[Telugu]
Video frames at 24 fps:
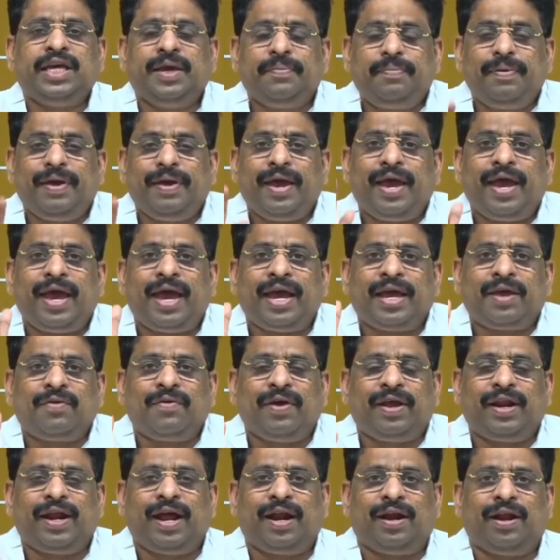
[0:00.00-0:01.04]
సిబిఐ
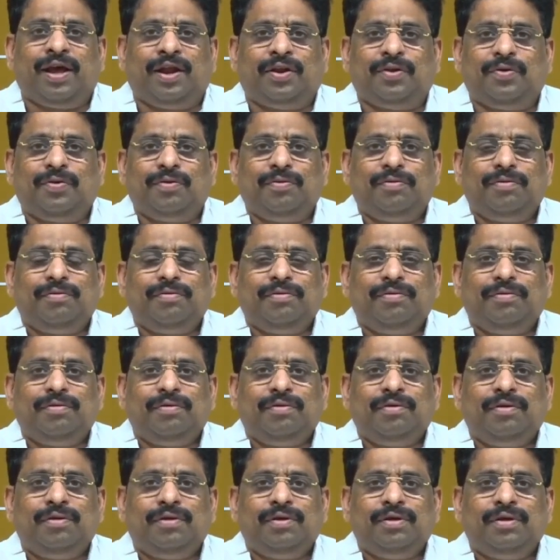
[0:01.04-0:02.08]
ఎంక్వైరీ అన్నారు
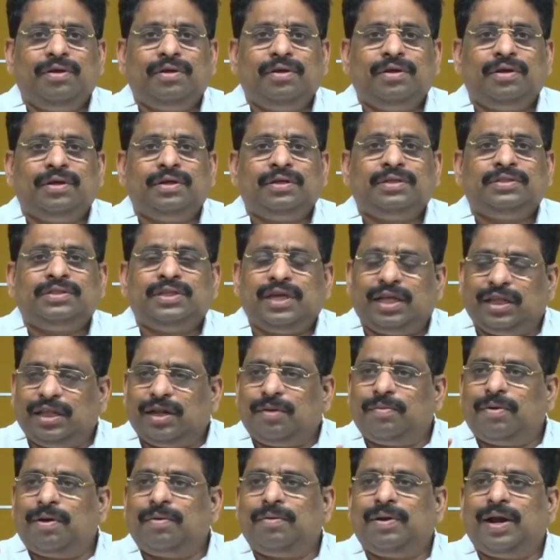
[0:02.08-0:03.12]

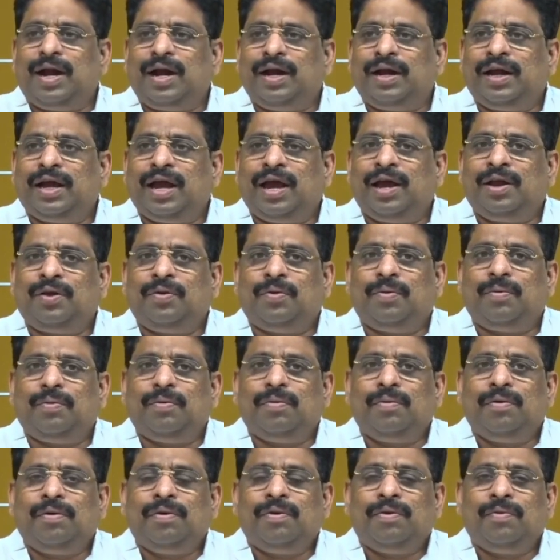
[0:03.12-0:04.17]
చంద్రబాబు నాయుడు గారు
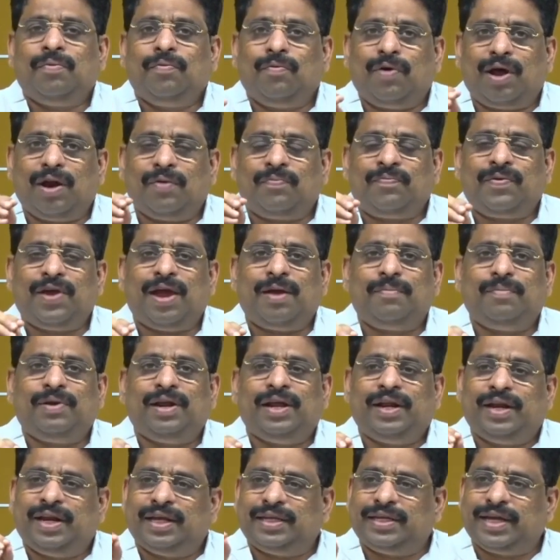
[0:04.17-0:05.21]
వాళ్ళ
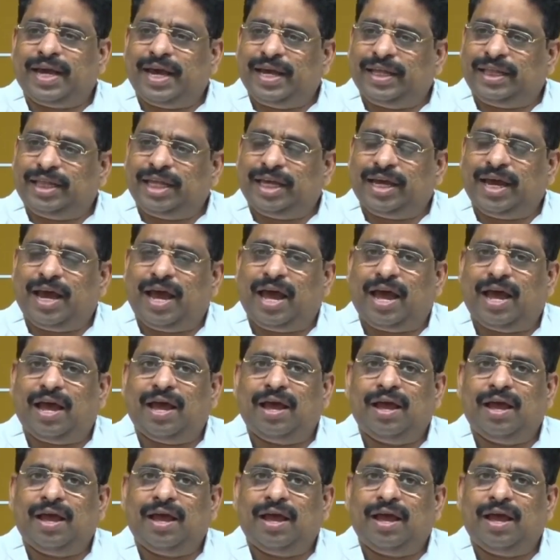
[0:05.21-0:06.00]
ఫ్యామిలీ నిజాయితీగా